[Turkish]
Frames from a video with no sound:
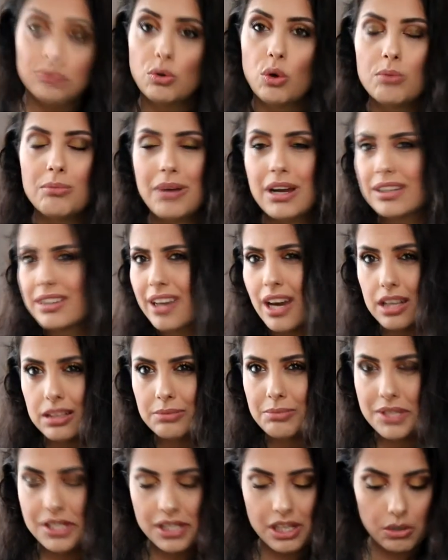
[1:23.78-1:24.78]
normal
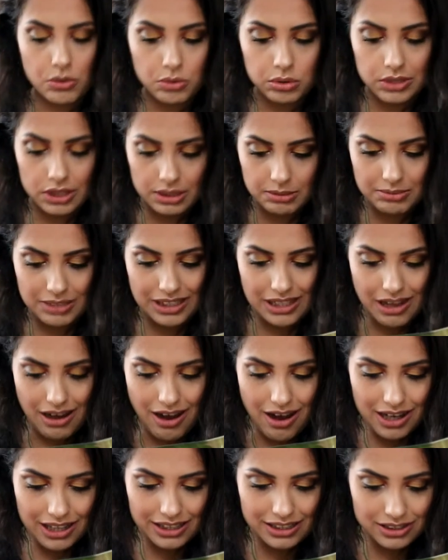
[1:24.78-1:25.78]
kağıt maske
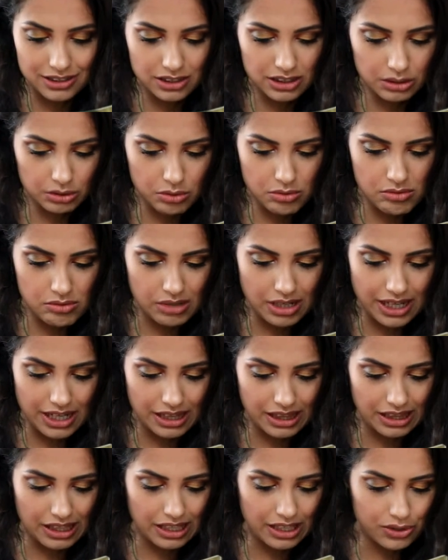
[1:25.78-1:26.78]
kullanımıyla aynı
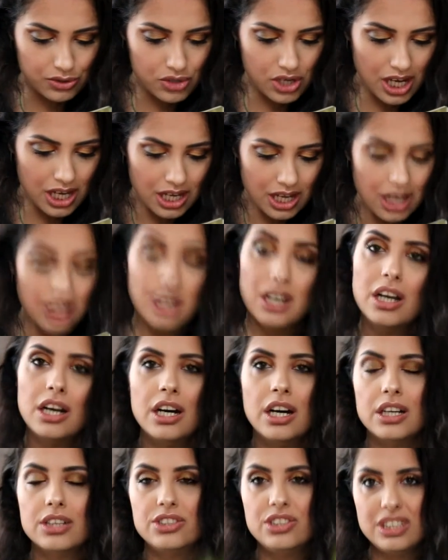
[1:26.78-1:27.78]
sözüne ettiği şey.
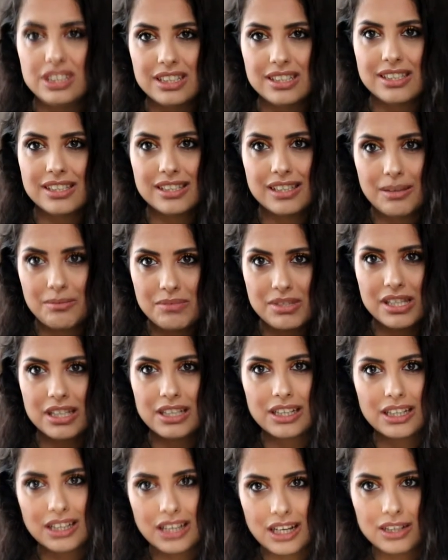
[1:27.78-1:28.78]
Cildinizi
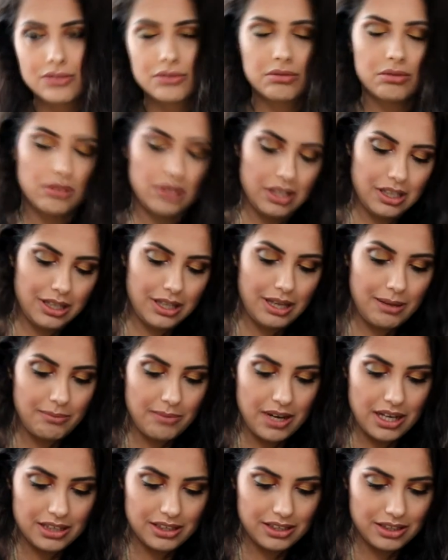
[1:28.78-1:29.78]
temizledikten sonra
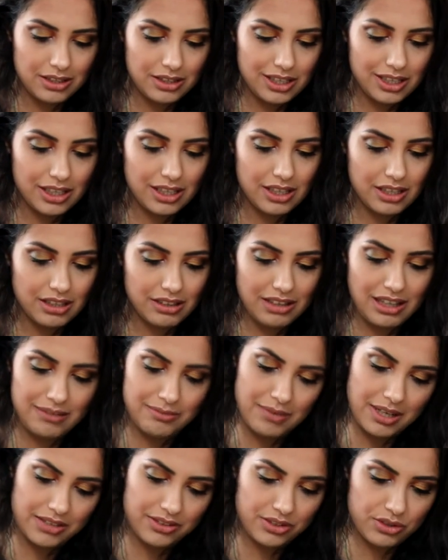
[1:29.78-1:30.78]
nemlen, e,
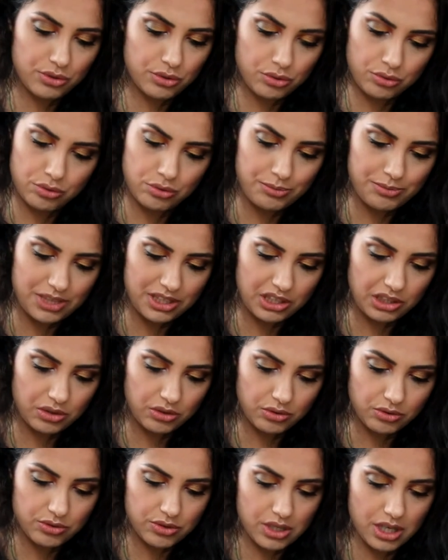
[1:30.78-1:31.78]
nemlendirici
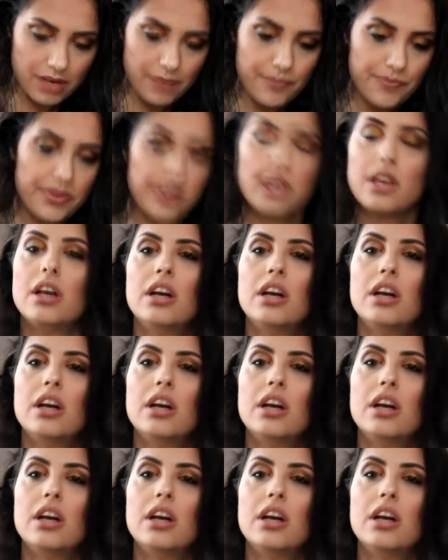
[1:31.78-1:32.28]
sürmeden önce